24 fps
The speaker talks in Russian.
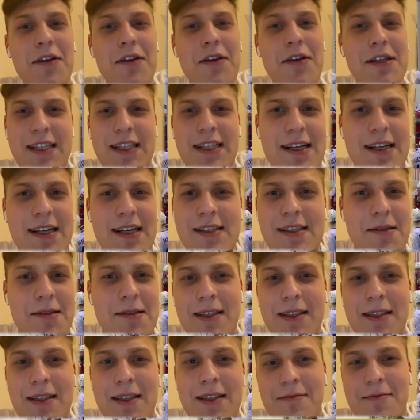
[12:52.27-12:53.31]
Но я стараюсь
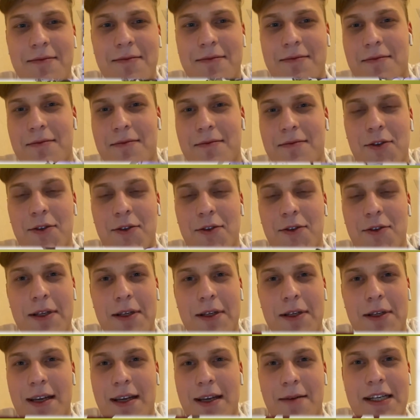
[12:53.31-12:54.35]
об этом не
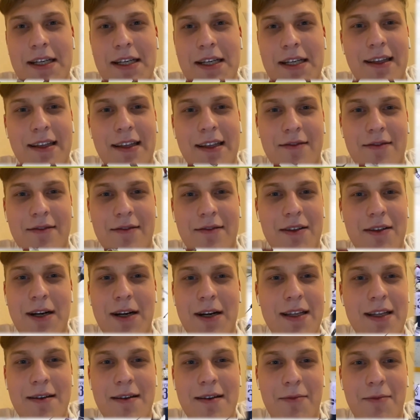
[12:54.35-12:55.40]
думать, не обращать на это
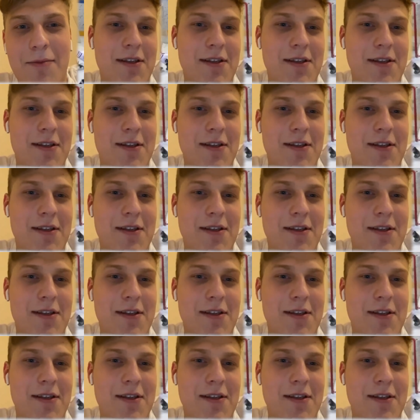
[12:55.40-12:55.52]
внимания,